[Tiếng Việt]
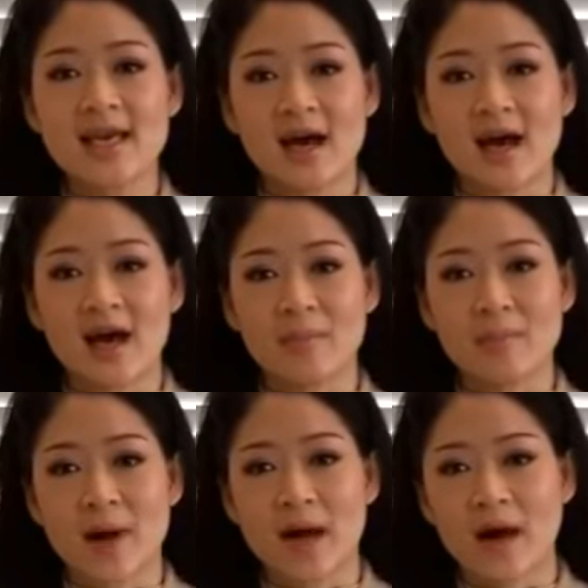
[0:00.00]
à,
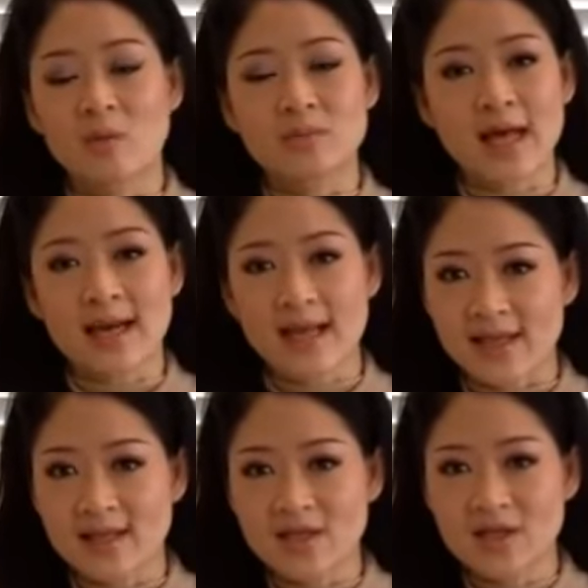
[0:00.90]
mà ông ta đã
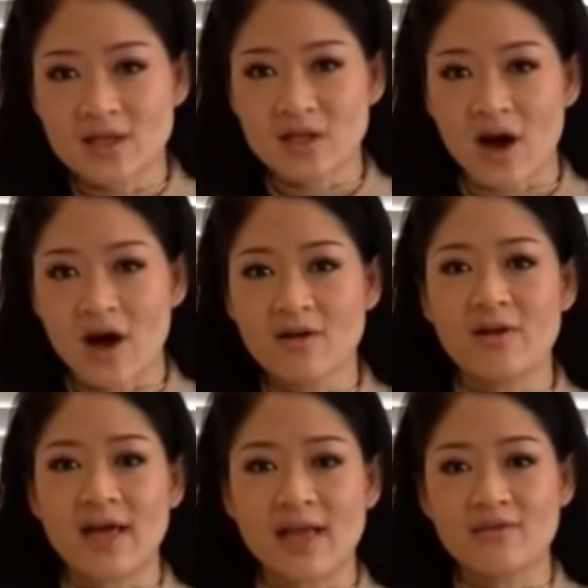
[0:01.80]
giải thích rất rõ
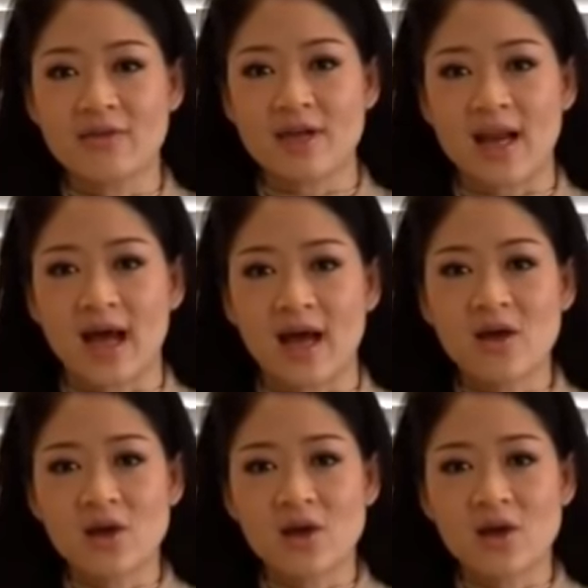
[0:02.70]
về cái việc là